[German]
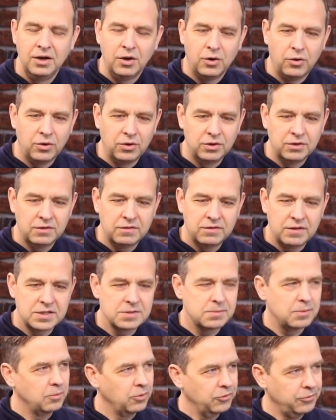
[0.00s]
Und
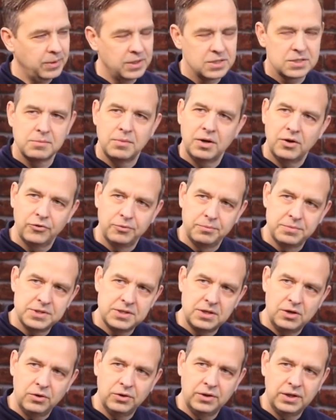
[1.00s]
deswegen muss man das immer so ein
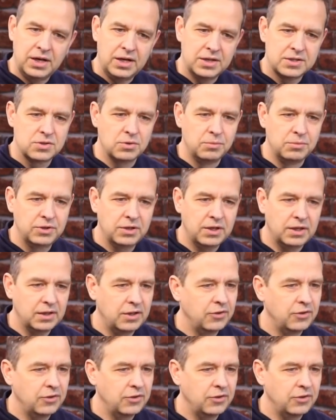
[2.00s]
bisschen auch in Relation betrachten.